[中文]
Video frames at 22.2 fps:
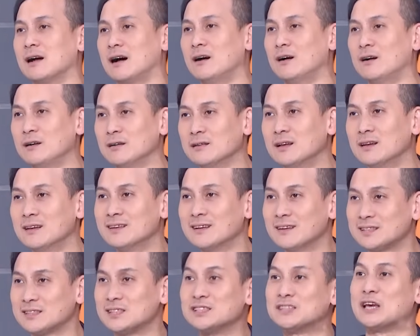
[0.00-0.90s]
然后
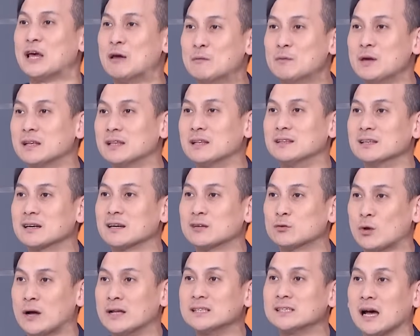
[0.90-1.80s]
是前面的
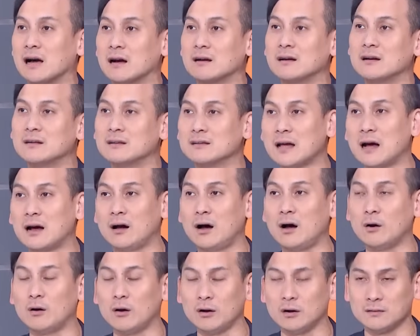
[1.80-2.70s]
那个暖场，那
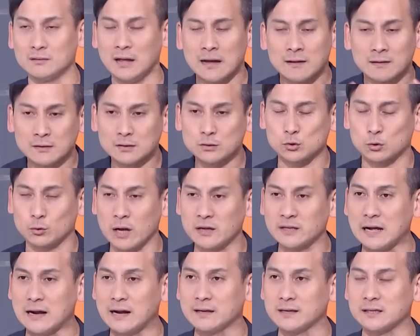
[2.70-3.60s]
后那主
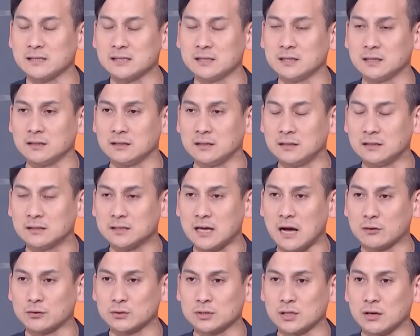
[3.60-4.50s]
要当然也是营
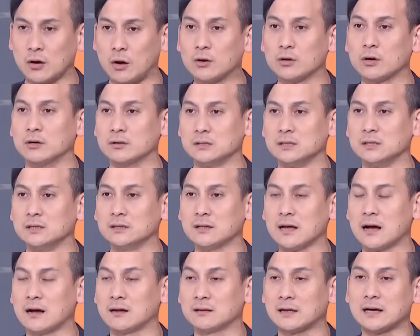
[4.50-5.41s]
造就是侯友
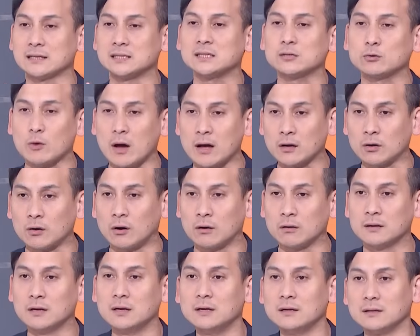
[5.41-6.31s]
谊他他姓关
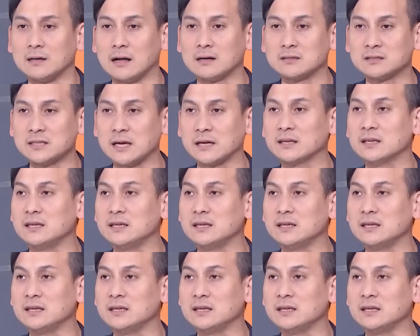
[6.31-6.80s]
公，嗯，然后